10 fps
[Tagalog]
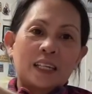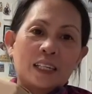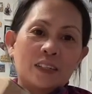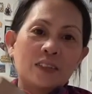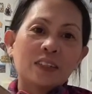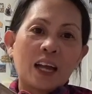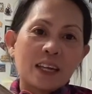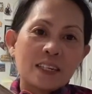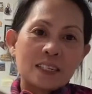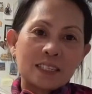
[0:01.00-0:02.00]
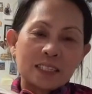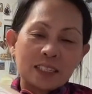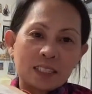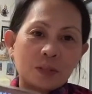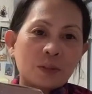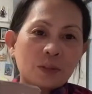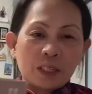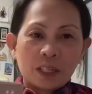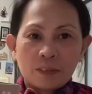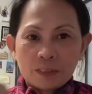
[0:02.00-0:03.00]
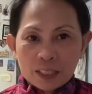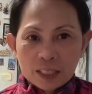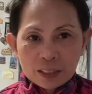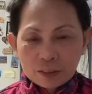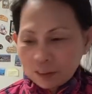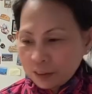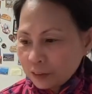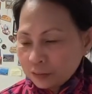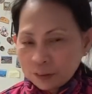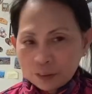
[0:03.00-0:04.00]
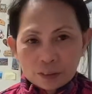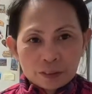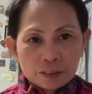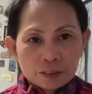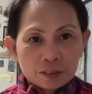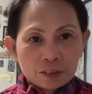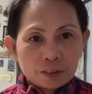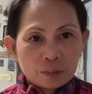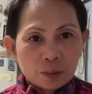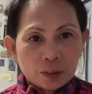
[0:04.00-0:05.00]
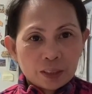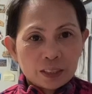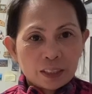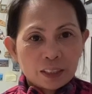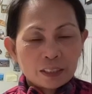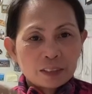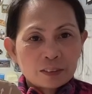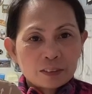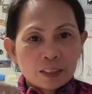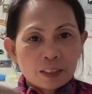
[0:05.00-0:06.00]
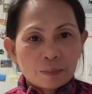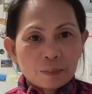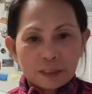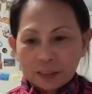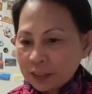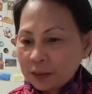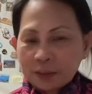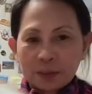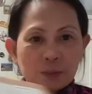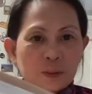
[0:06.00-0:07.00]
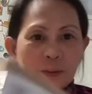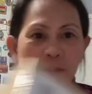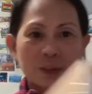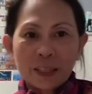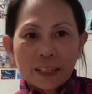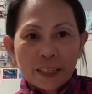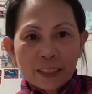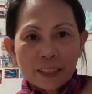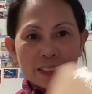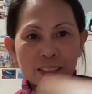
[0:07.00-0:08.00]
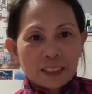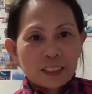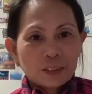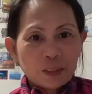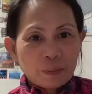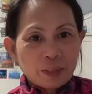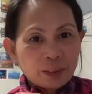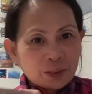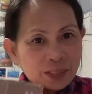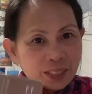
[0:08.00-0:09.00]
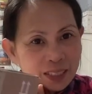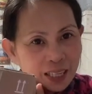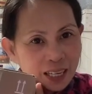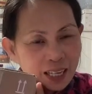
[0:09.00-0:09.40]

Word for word: Hello guys! Good evening, good afternoon, good morning, kung saan man kayo sa mundo. Ayan guys, dito naman ako sa